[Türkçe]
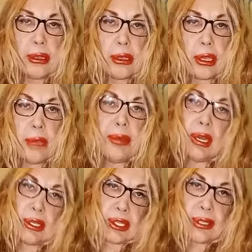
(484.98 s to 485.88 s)
e,
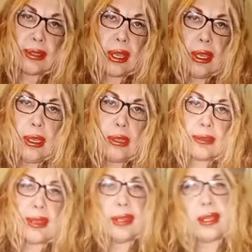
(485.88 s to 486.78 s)
birincisi de
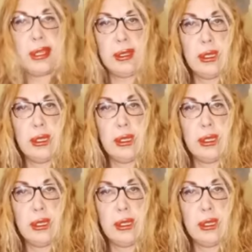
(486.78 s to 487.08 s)
zaten